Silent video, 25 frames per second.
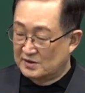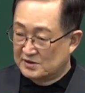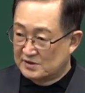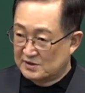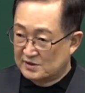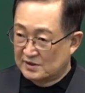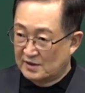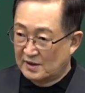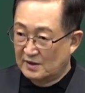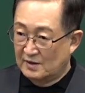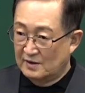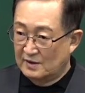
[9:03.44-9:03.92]

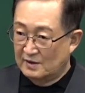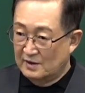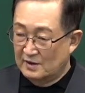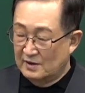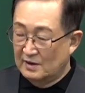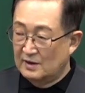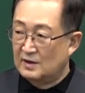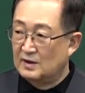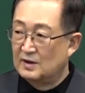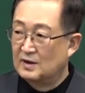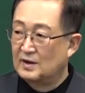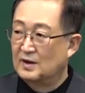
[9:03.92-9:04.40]

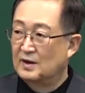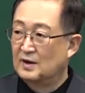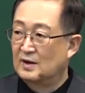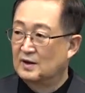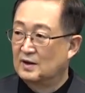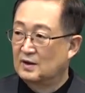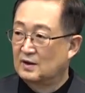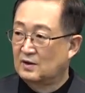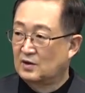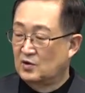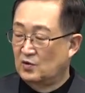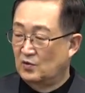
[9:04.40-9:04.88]
시대의
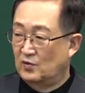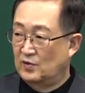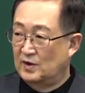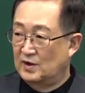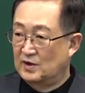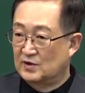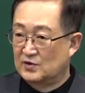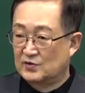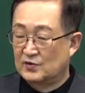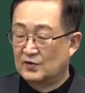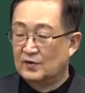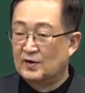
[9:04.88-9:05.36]

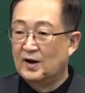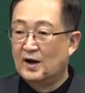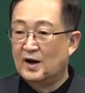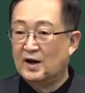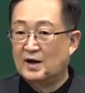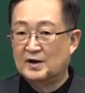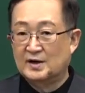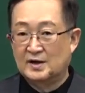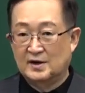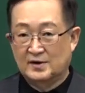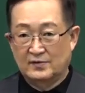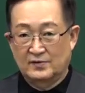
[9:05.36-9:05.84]
교회 중
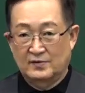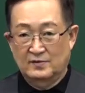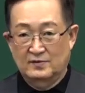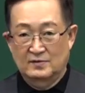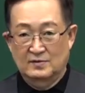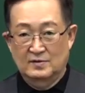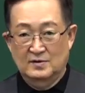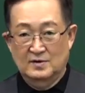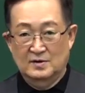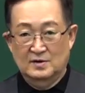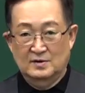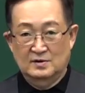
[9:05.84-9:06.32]
하나로
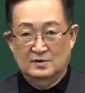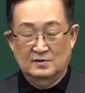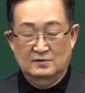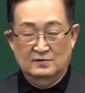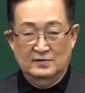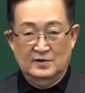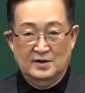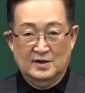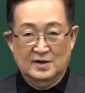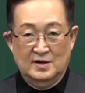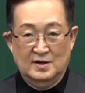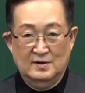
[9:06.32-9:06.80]
또
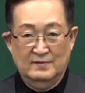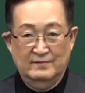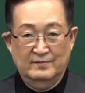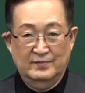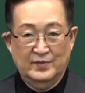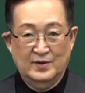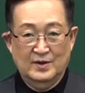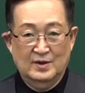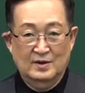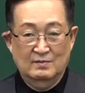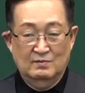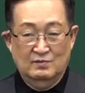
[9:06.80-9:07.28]
우리가
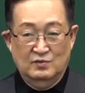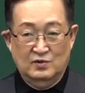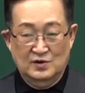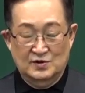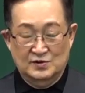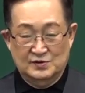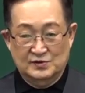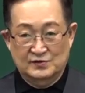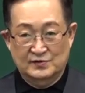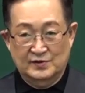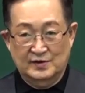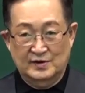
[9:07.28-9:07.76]
볼
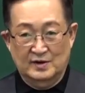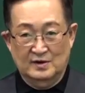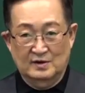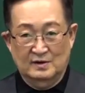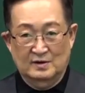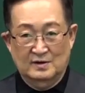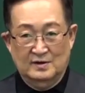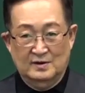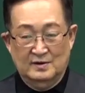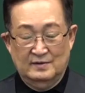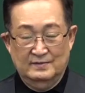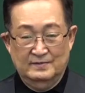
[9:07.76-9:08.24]
수도 있는
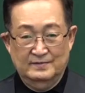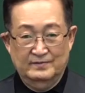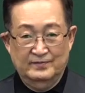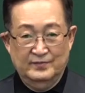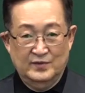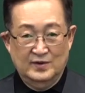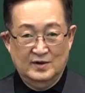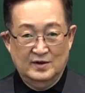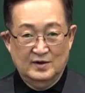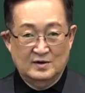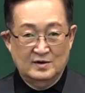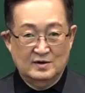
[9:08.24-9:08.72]
거예요.
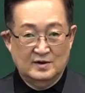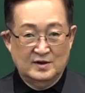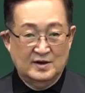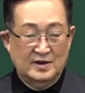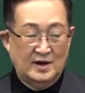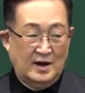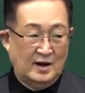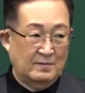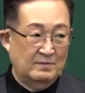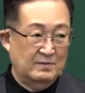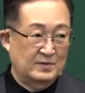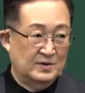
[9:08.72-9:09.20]
그러니까
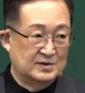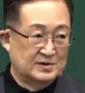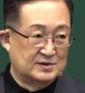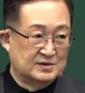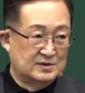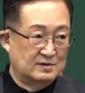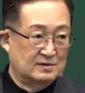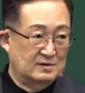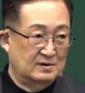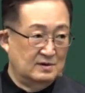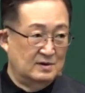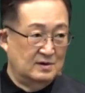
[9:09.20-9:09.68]

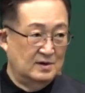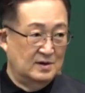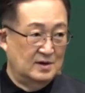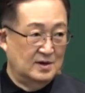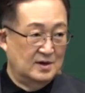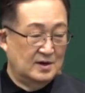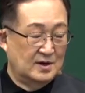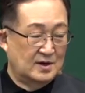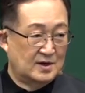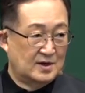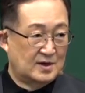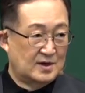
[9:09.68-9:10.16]
양면성을
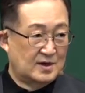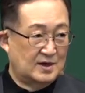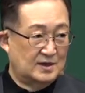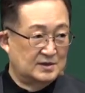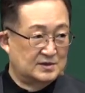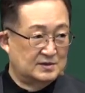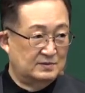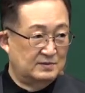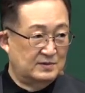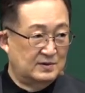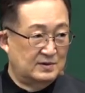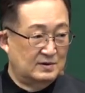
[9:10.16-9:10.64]

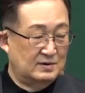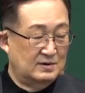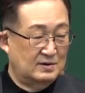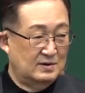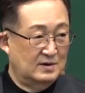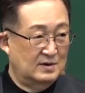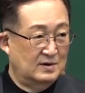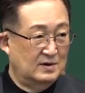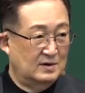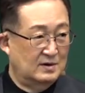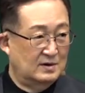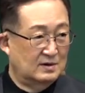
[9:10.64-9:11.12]
가지면
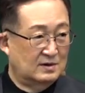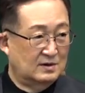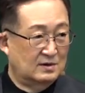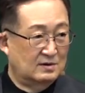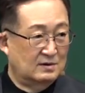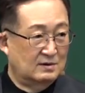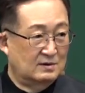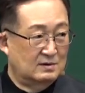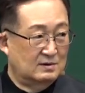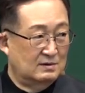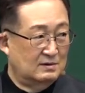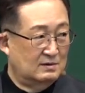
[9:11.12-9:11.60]

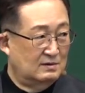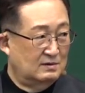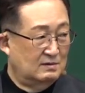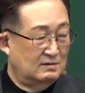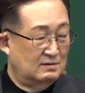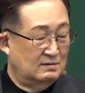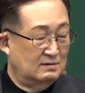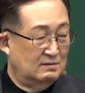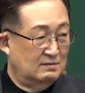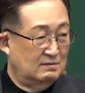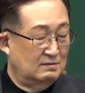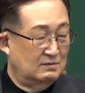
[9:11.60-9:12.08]

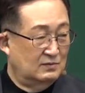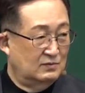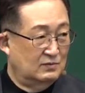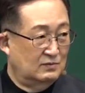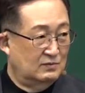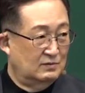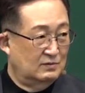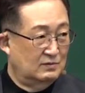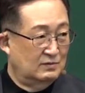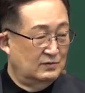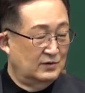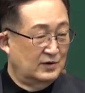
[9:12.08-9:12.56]

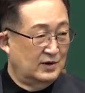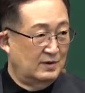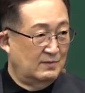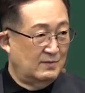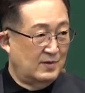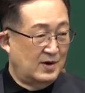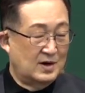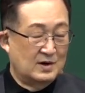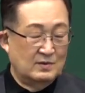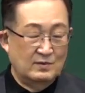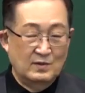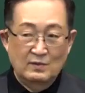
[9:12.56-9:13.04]
더우리
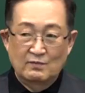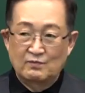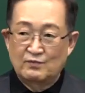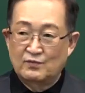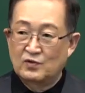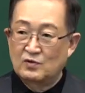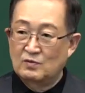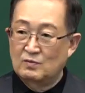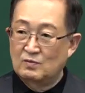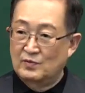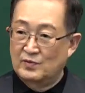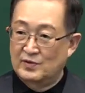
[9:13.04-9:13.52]
마음이
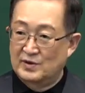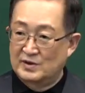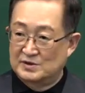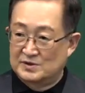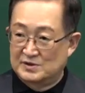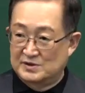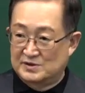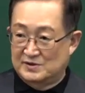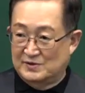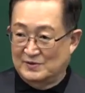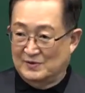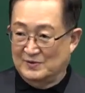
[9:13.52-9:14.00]

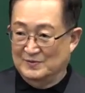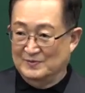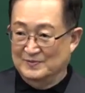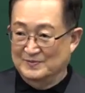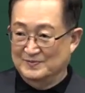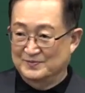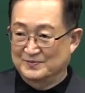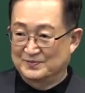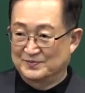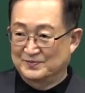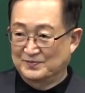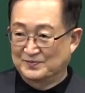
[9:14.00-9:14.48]
풍부해지죠.
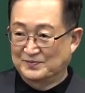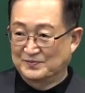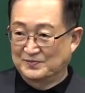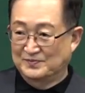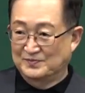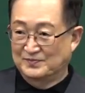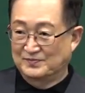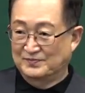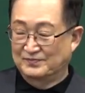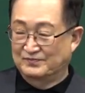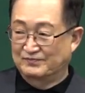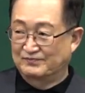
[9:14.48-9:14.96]

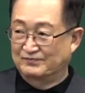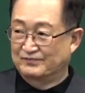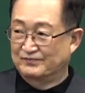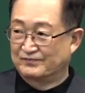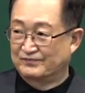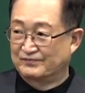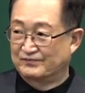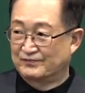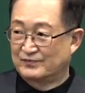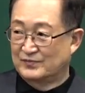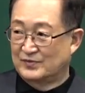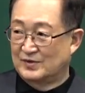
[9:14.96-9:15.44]

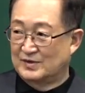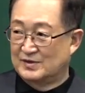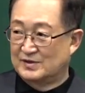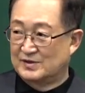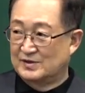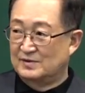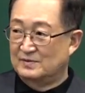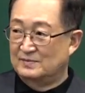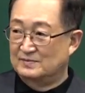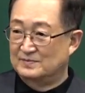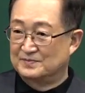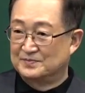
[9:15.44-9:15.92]
그렇죠?